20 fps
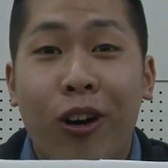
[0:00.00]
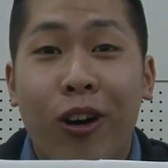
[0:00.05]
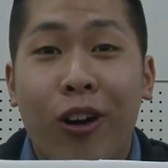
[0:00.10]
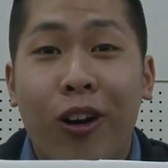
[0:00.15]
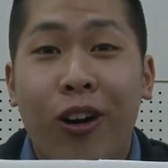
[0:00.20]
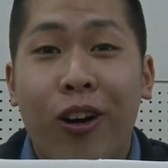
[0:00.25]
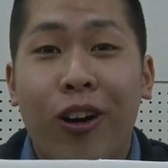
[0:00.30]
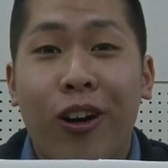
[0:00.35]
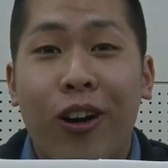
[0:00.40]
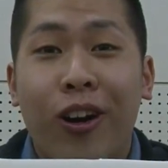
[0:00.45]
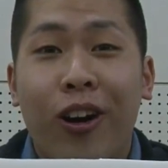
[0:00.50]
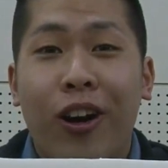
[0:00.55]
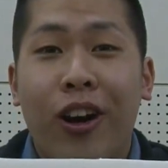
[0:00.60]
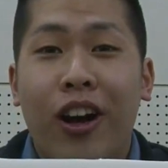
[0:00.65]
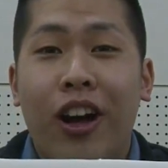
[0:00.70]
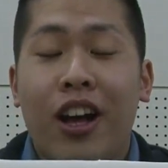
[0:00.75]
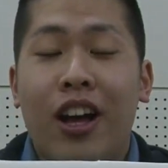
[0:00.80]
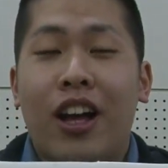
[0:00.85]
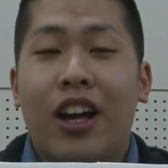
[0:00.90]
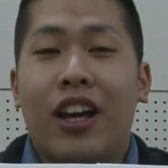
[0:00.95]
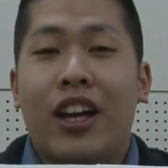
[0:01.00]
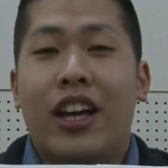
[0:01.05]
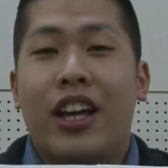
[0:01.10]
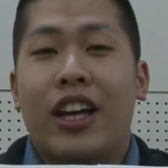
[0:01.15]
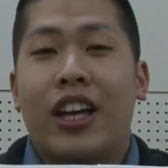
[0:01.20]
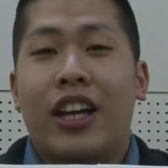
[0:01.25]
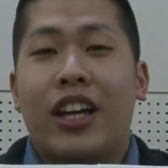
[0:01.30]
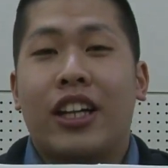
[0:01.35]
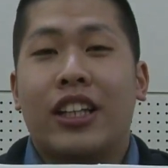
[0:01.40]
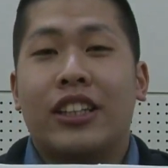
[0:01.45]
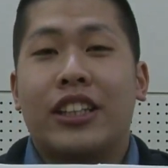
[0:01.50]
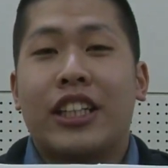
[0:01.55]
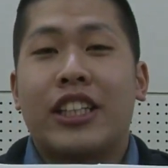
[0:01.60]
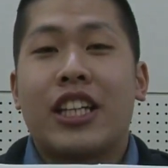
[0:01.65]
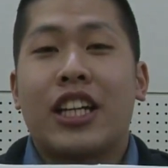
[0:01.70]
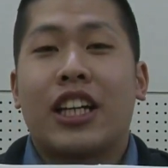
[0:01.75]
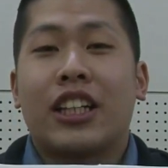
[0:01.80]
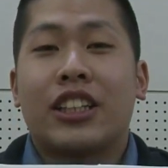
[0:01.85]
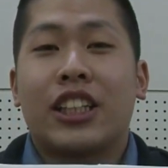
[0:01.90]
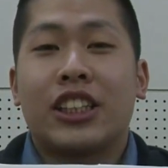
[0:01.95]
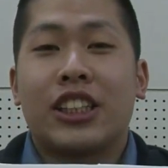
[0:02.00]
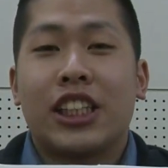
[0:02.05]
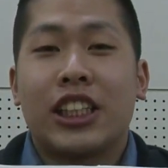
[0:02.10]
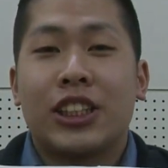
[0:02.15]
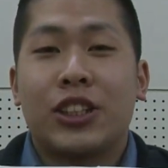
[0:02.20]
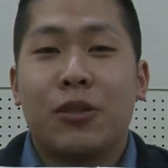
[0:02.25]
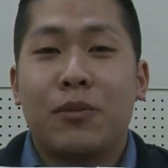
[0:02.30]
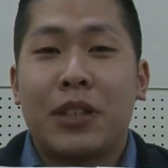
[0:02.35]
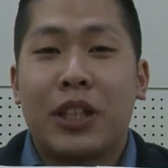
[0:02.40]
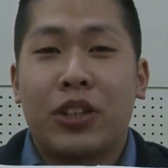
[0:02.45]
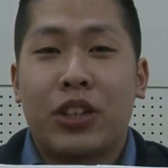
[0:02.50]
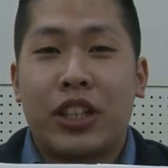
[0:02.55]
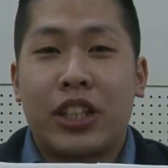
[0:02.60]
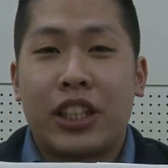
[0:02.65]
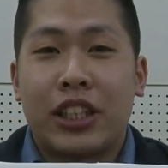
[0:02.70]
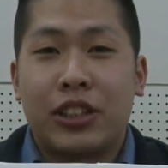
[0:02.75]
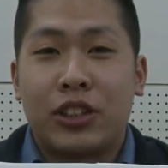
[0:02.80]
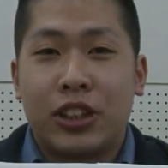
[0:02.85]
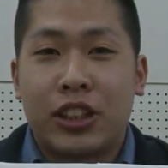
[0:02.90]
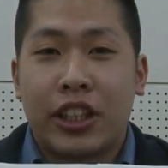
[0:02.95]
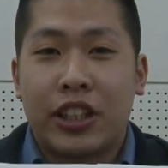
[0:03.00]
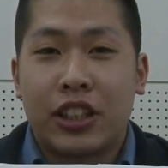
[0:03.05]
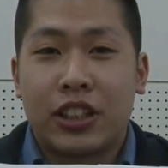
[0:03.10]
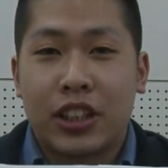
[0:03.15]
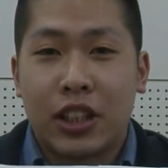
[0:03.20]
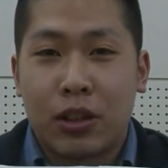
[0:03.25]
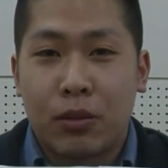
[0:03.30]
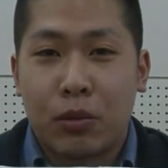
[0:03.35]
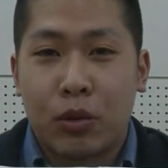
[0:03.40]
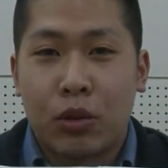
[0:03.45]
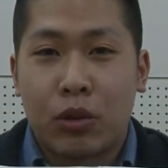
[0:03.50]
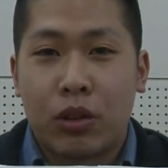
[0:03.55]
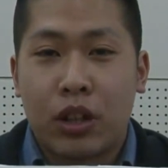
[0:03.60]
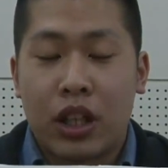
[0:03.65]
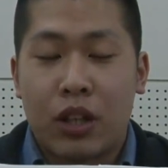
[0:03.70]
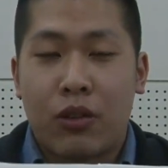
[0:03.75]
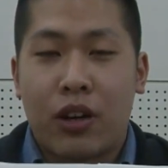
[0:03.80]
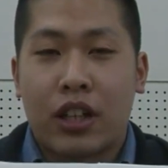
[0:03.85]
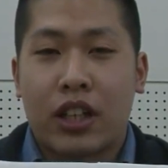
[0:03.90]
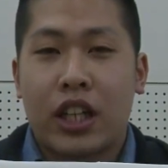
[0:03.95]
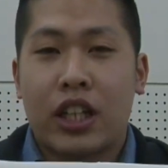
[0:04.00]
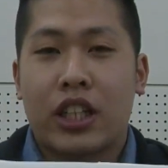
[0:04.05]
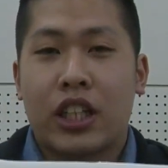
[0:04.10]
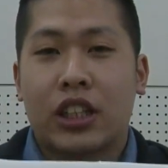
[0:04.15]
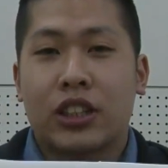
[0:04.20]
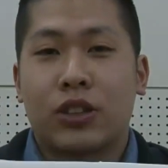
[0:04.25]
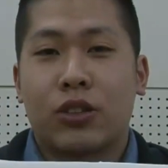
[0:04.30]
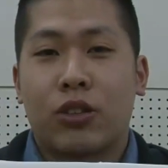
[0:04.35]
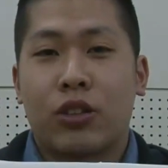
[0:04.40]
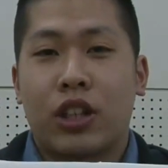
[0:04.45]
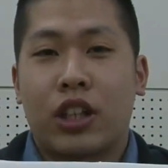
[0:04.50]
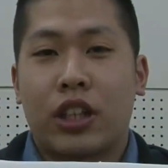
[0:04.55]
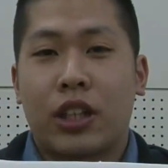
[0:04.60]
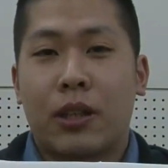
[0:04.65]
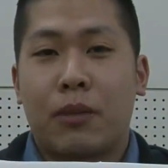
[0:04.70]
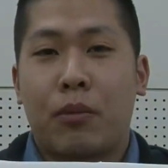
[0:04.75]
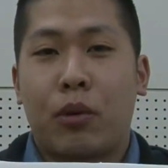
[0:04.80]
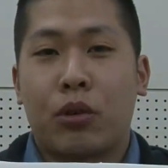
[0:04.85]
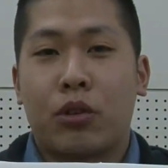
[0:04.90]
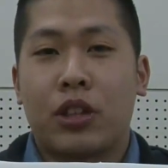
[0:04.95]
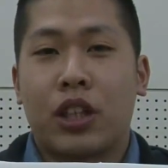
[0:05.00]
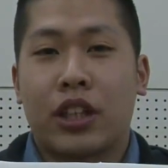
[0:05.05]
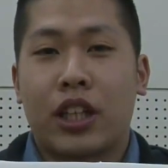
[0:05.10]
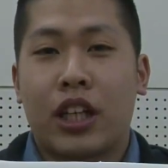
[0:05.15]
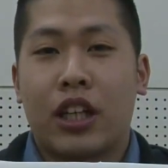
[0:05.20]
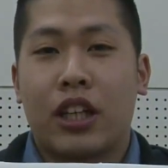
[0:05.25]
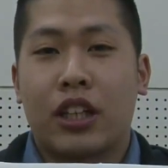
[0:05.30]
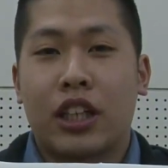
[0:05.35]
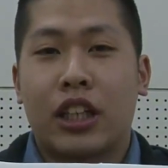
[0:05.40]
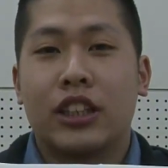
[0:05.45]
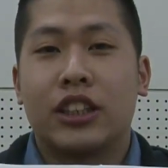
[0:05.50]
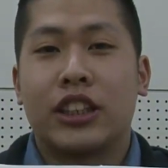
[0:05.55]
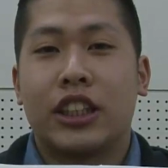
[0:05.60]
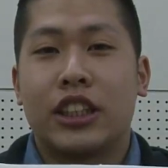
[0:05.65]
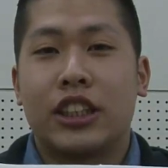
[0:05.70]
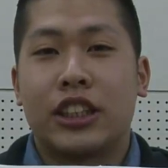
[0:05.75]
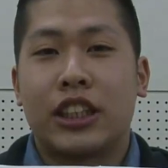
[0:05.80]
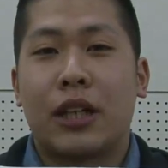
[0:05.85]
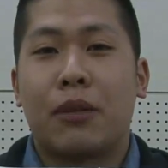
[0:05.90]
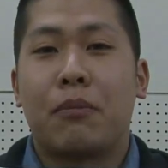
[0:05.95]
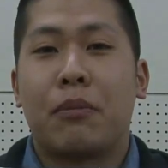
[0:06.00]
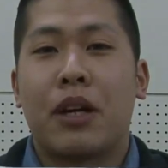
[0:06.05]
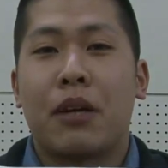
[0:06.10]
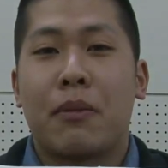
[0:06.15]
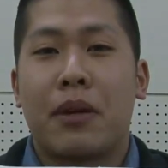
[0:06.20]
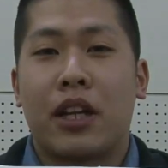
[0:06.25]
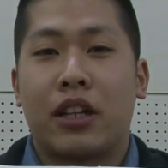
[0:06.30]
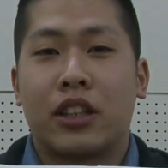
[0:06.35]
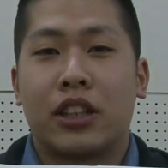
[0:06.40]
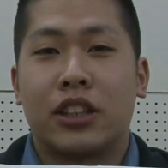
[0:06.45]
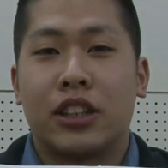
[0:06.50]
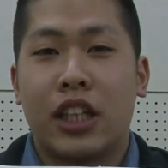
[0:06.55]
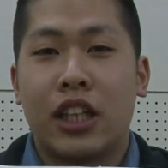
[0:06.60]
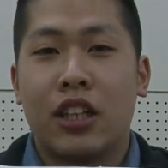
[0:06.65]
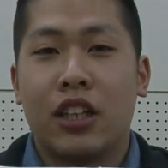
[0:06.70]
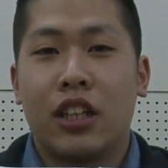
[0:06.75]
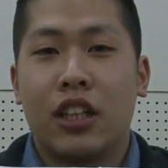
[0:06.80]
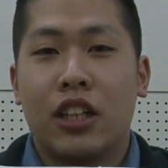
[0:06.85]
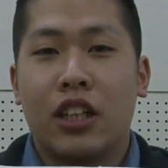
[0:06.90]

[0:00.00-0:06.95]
その心はえー、出来上がったチラシを見た時に気づいたんですけども若いキャストの中で僕だけ完全に3枚目なんですね